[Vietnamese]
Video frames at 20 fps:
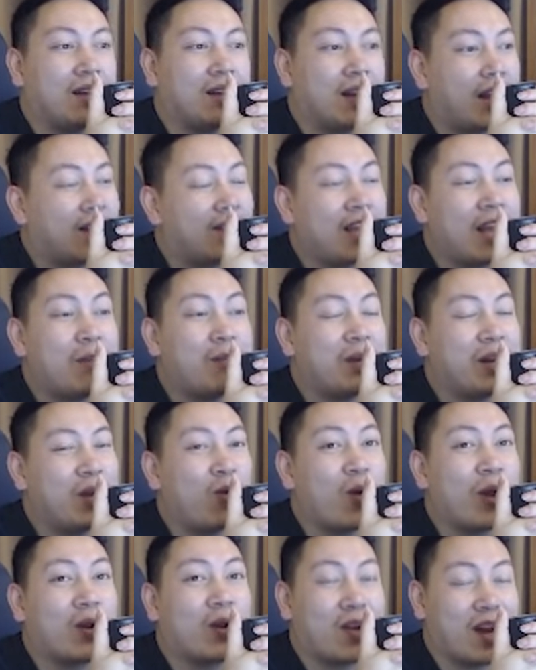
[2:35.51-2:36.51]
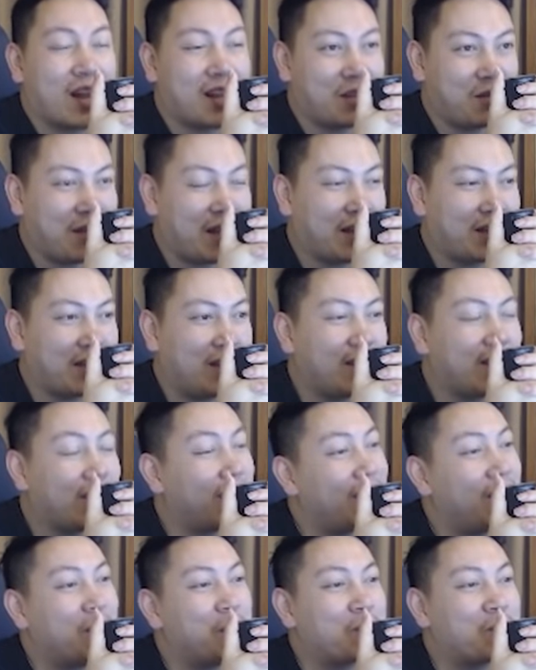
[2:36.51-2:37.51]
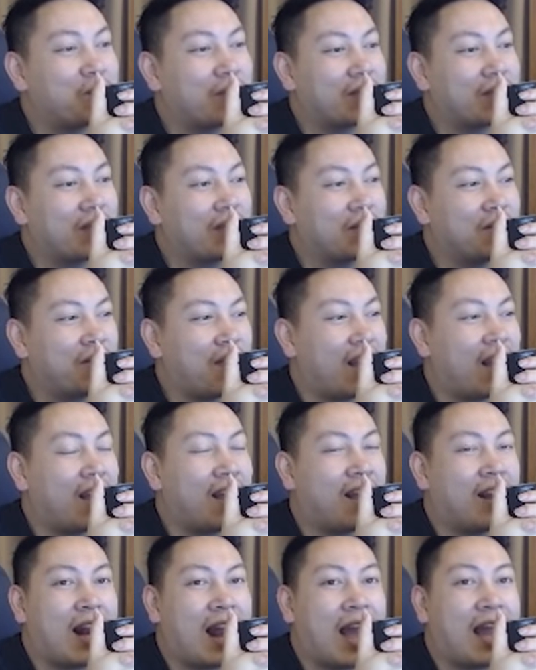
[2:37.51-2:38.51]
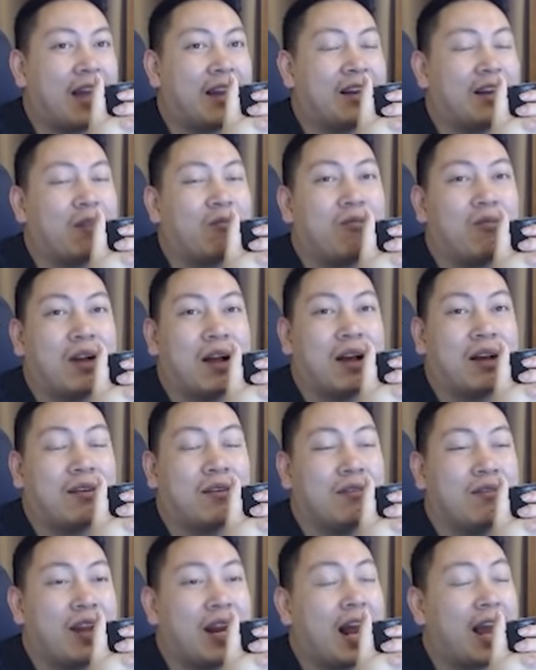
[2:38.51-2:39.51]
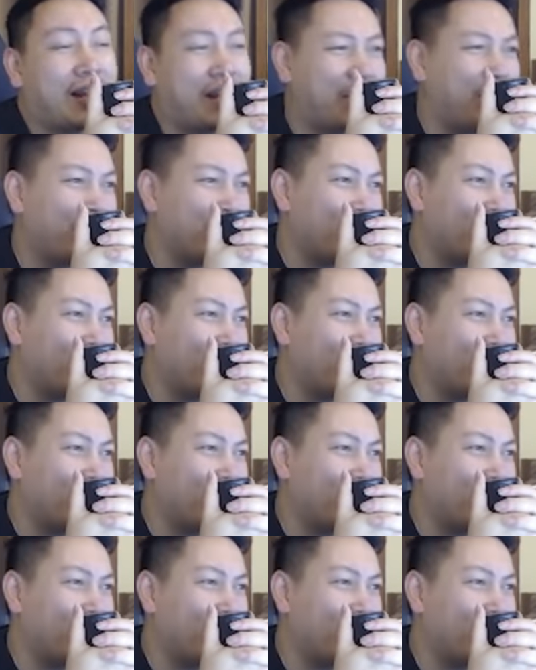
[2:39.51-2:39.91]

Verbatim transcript: uh, đấy thêm một điều khoản rõ ràng như vậy đi ký và lại trong uh, về livestream